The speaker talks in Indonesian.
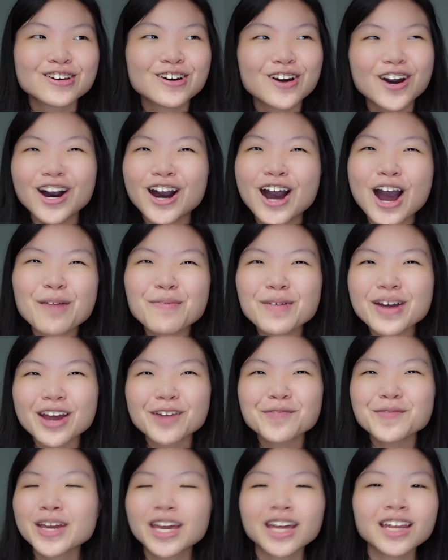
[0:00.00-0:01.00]
uh, apa ya
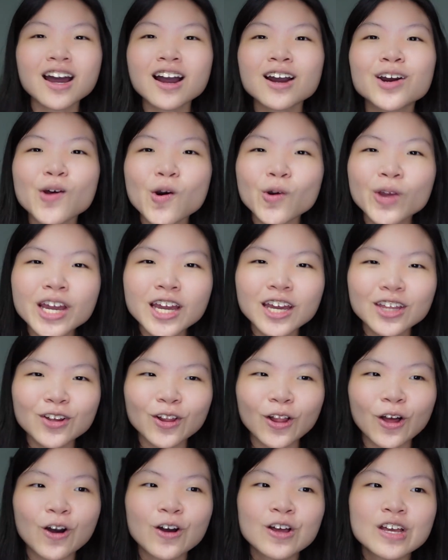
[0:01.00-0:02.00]
bikin gak grogi gitu
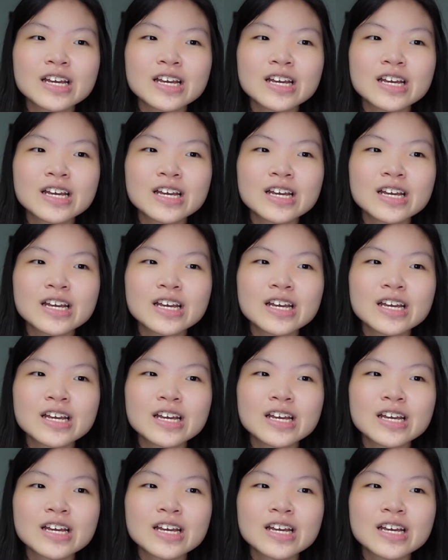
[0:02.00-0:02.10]
loh